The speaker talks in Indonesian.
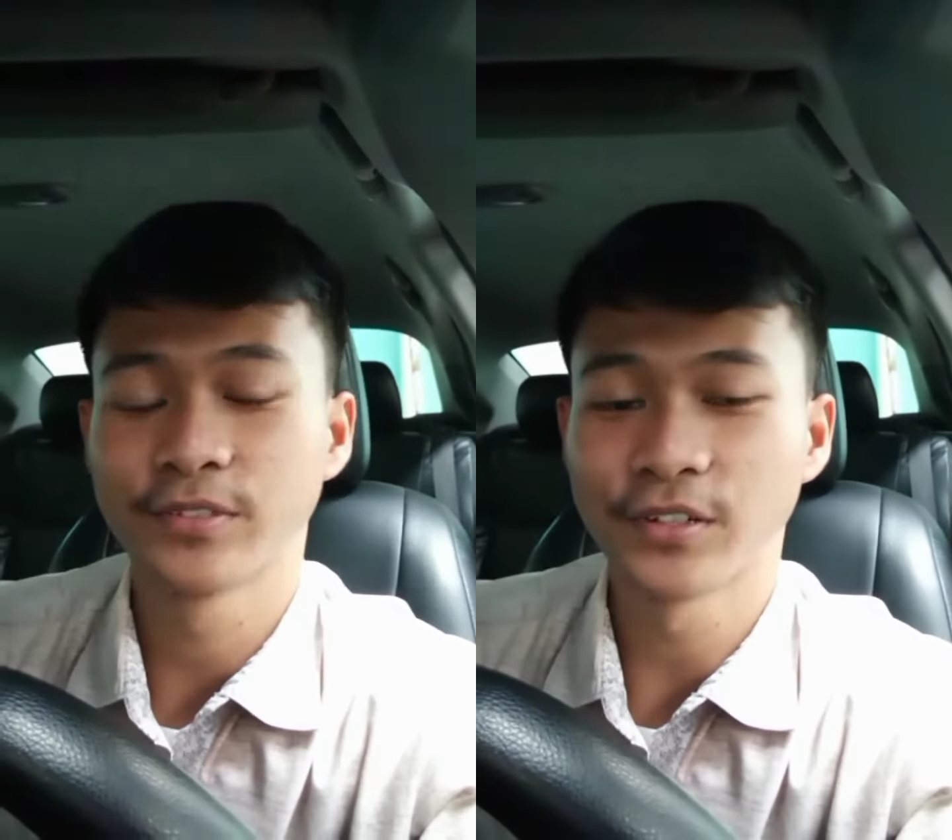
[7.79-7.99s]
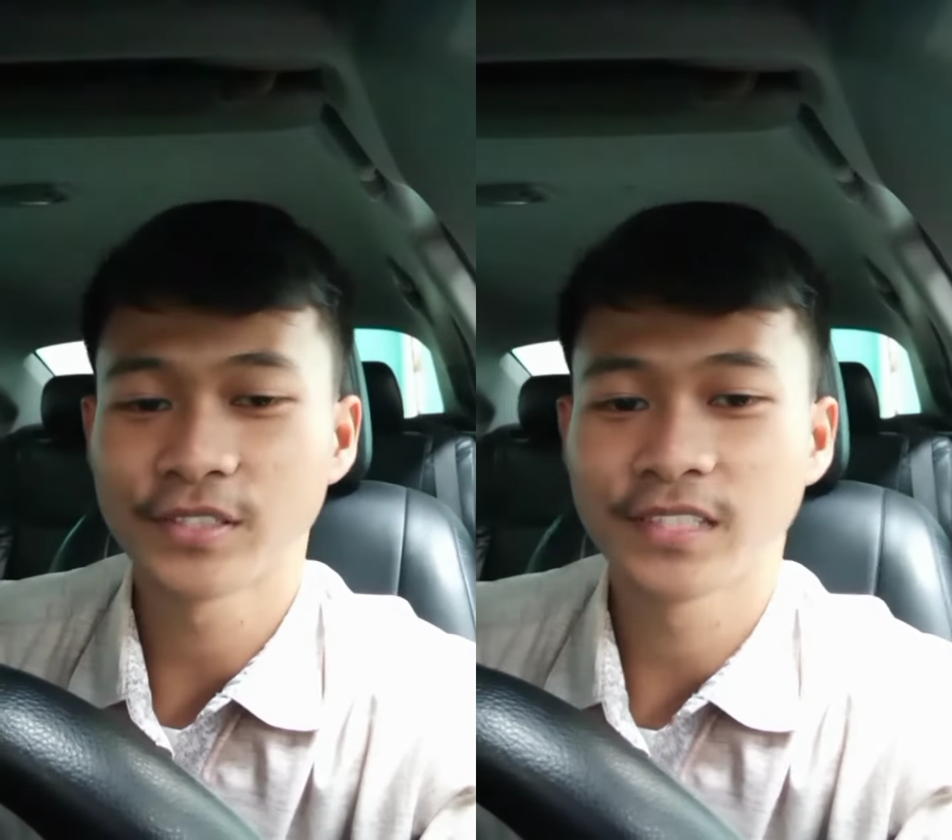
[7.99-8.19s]

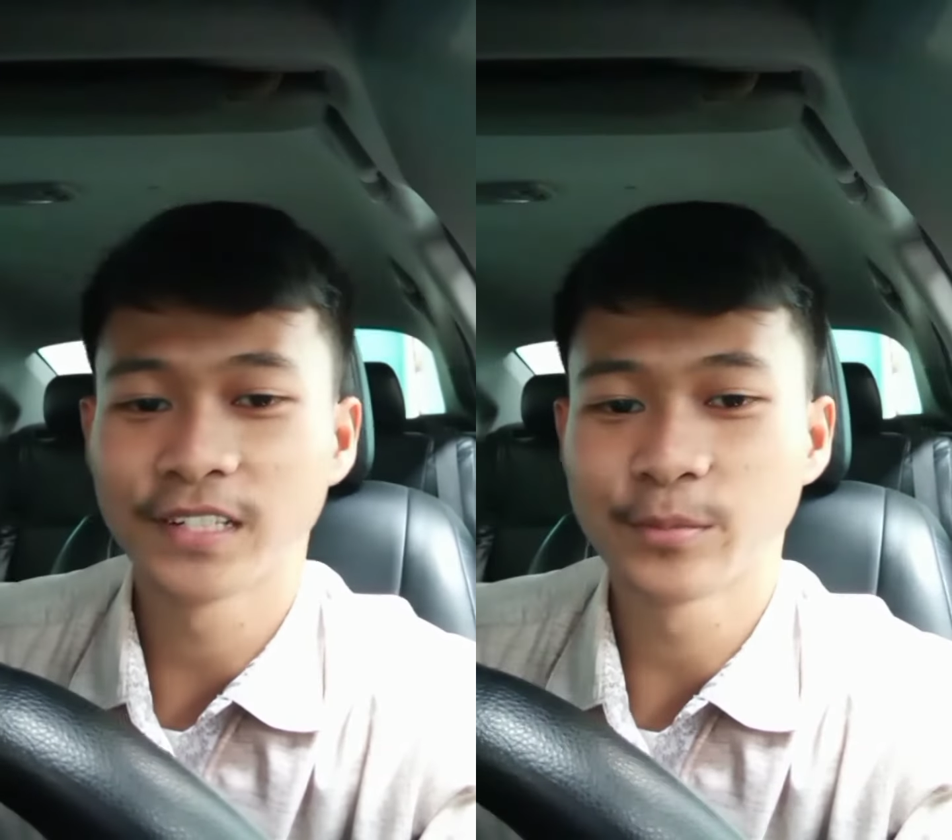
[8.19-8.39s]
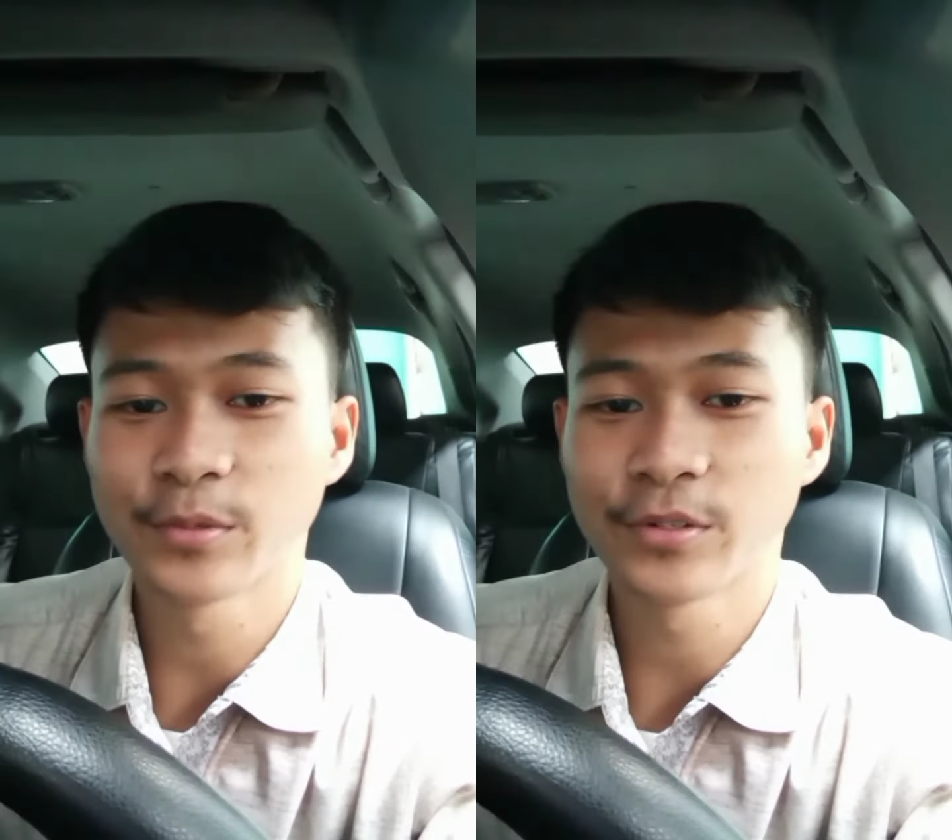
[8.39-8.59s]
Vios
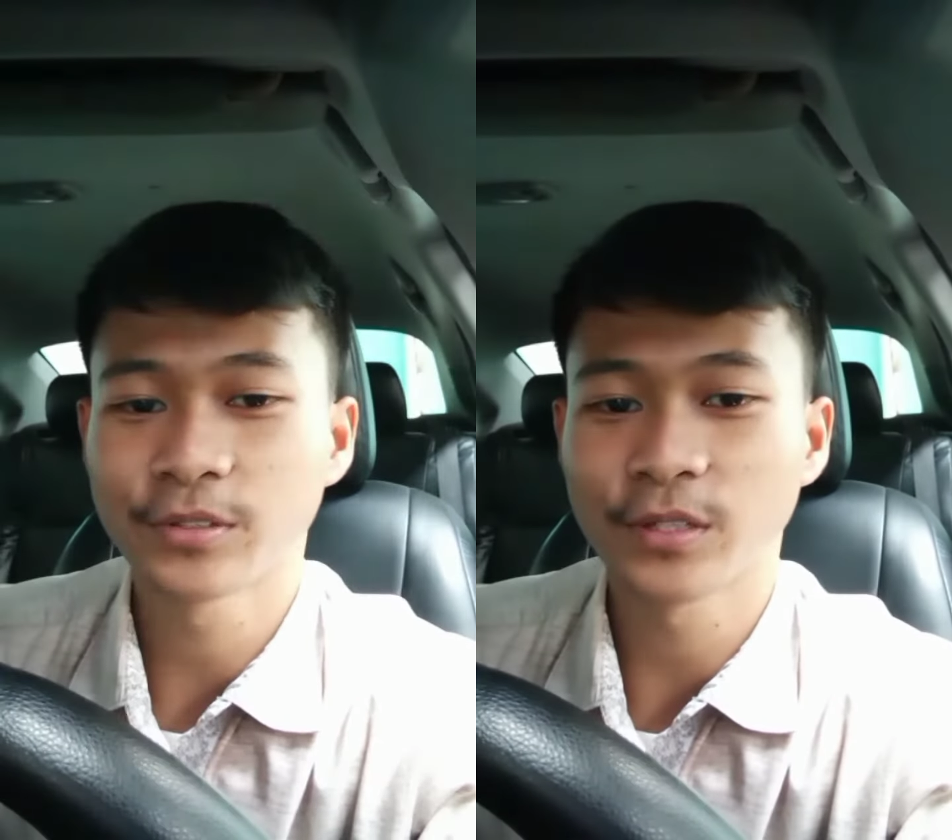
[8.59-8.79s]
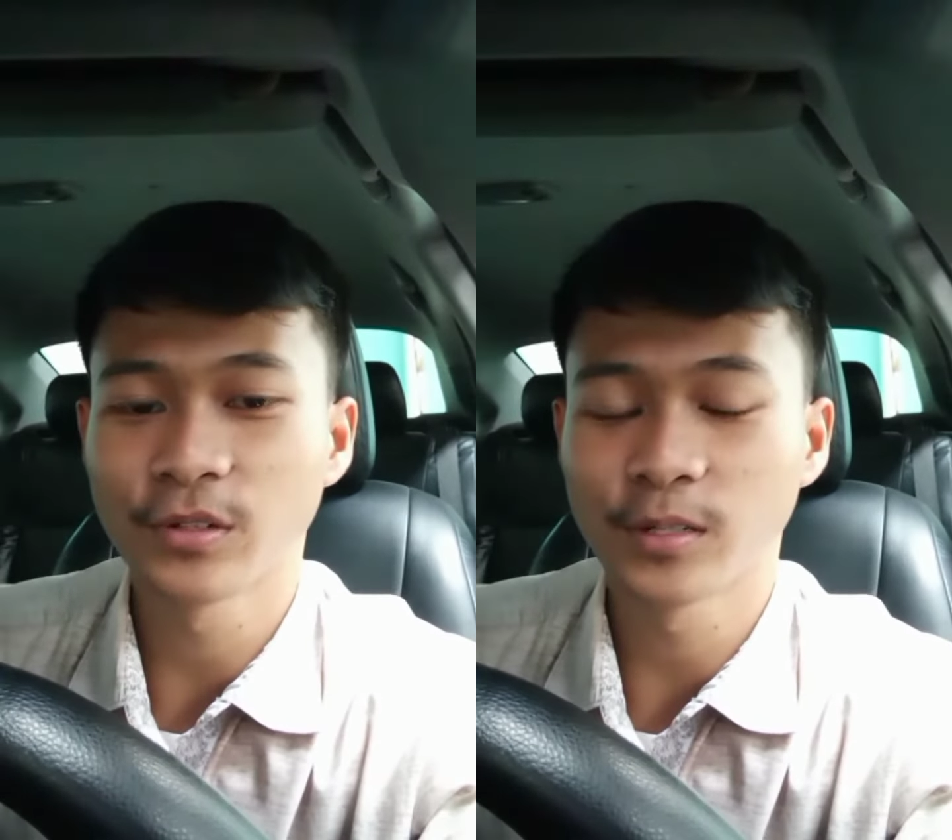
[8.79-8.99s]

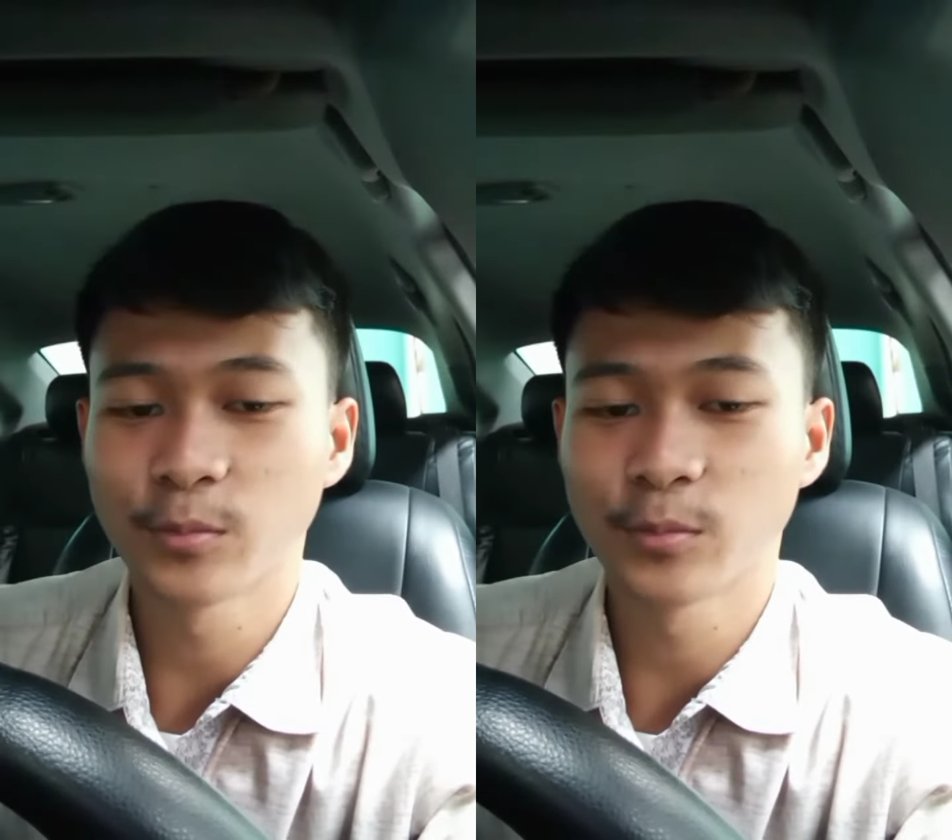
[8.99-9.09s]
Limo tahun